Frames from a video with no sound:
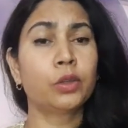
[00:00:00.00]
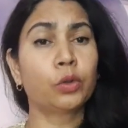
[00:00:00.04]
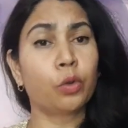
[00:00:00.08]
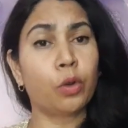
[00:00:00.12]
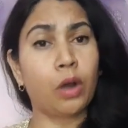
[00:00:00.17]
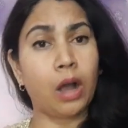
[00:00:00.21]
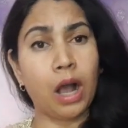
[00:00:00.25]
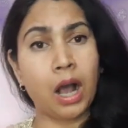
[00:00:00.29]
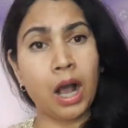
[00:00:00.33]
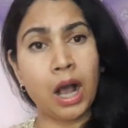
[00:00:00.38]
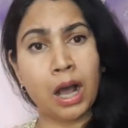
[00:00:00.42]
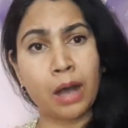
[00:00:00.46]
तो
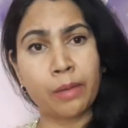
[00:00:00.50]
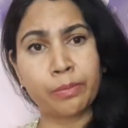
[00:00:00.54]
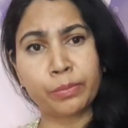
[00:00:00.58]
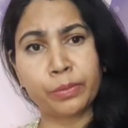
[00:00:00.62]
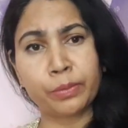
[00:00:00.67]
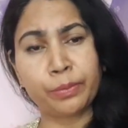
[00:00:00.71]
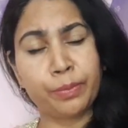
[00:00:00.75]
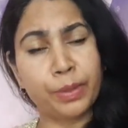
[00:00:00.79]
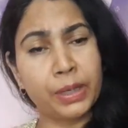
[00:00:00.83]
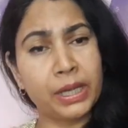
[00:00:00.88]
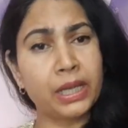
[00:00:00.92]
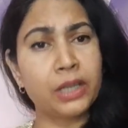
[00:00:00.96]
आप
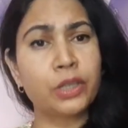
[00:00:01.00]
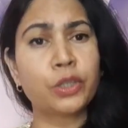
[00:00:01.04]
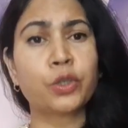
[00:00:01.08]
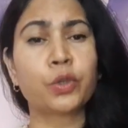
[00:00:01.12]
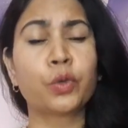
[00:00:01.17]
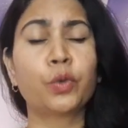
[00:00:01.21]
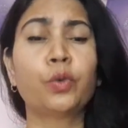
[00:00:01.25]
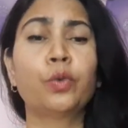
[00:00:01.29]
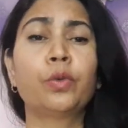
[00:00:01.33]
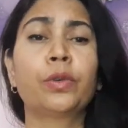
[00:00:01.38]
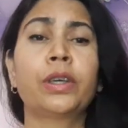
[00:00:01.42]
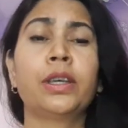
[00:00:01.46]
भी
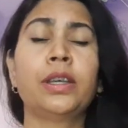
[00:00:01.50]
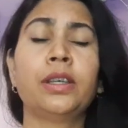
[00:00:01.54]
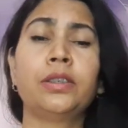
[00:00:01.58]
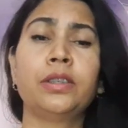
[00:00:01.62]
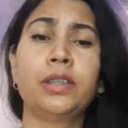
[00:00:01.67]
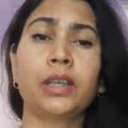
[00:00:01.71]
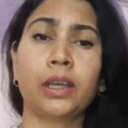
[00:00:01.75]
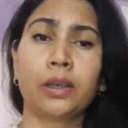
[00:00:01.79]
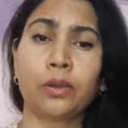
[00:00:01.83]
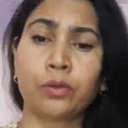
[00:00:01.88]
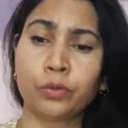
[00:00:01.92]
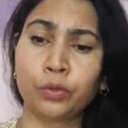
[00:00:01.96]
शुरू
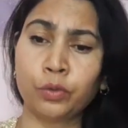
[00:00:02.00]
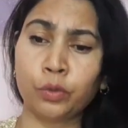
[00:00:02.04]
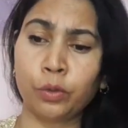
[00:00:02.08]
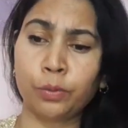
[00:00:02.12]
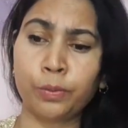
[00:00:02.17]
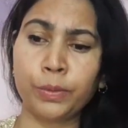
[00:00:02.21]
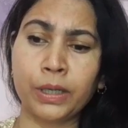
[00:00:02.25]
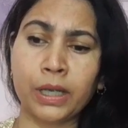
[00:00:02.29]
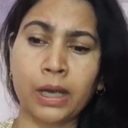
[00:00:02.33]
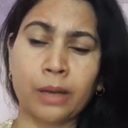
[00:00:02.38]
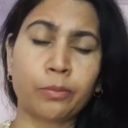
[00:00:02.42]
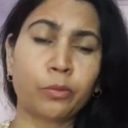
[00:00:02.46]
कीजिए जो भी